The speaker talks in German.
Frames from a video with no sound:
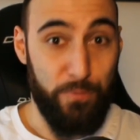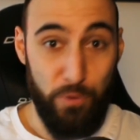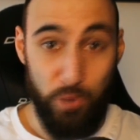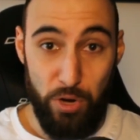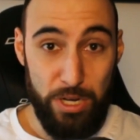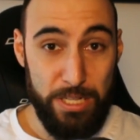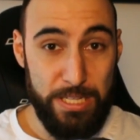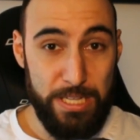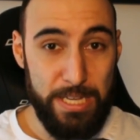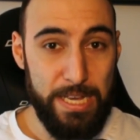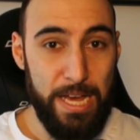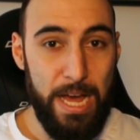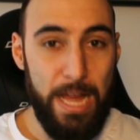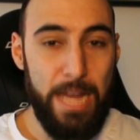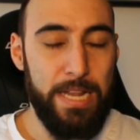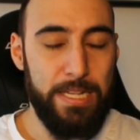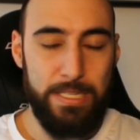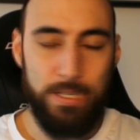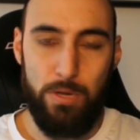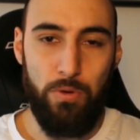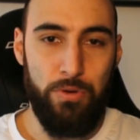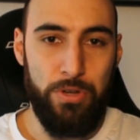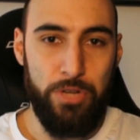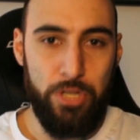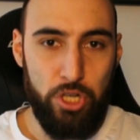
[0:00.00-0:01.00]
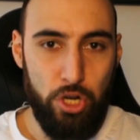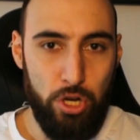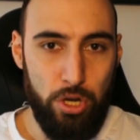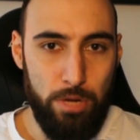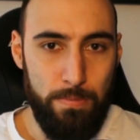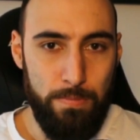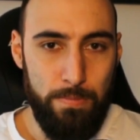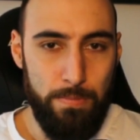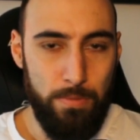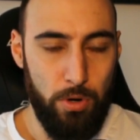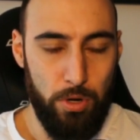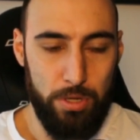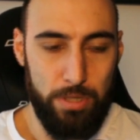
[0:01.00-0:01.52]
Völlig egal, ist auch nicht
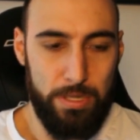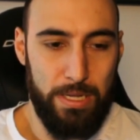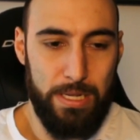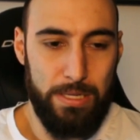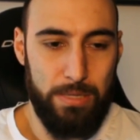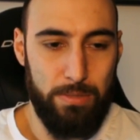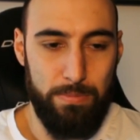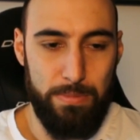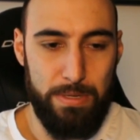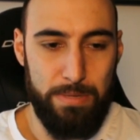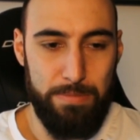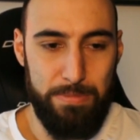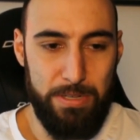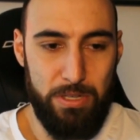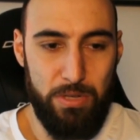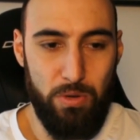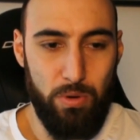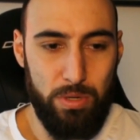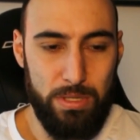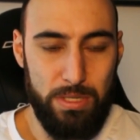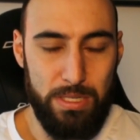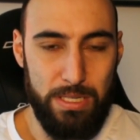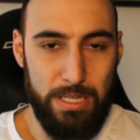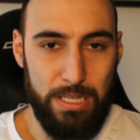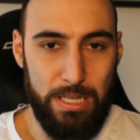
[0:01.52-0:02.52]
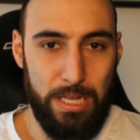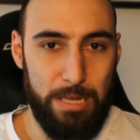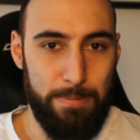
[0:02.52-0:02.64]
schlimm, Leute, also mich, mich es nicht.